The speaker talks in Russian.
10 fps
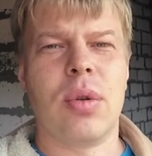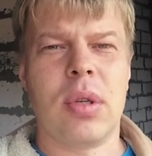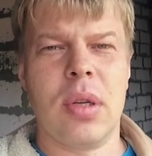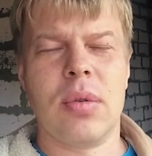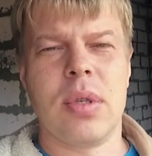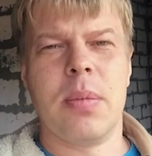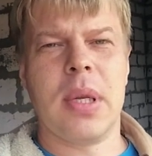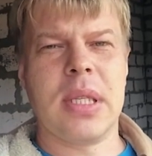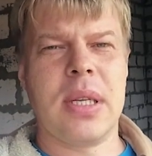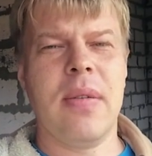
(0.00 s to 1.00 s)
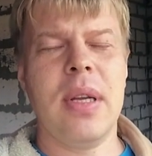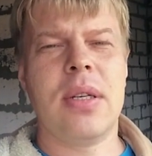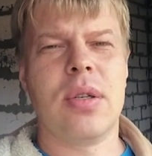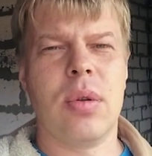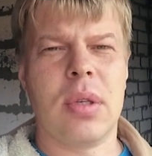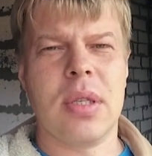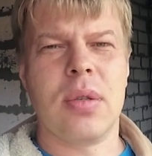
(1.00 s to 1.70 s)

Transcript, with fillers: Что-то нужно было сдавать, что-то